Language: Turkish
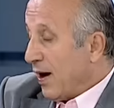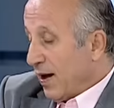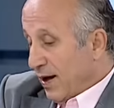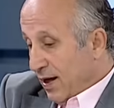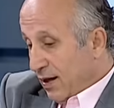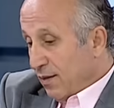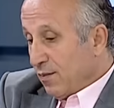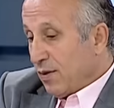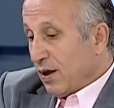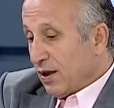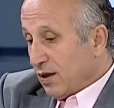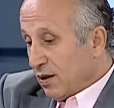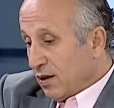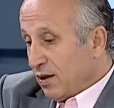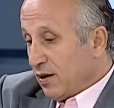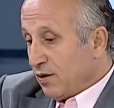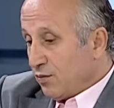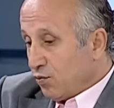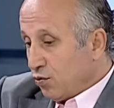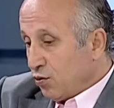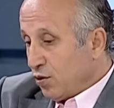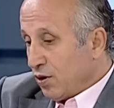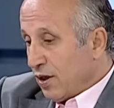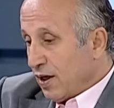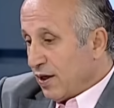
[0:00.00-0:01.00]

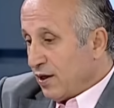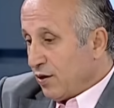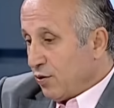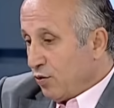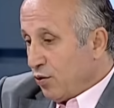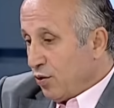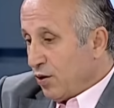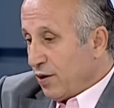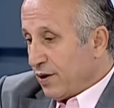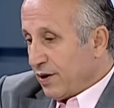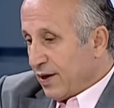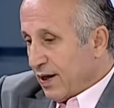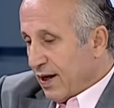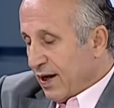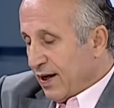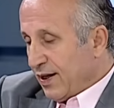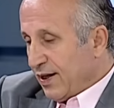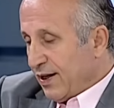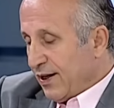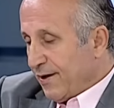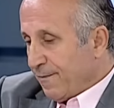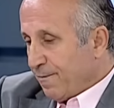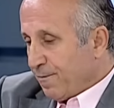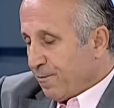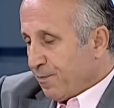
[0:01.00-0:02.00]
Elmalılığı bunları diyor.
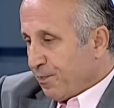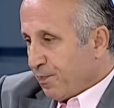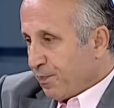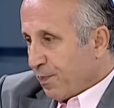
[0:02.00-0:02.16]
Yani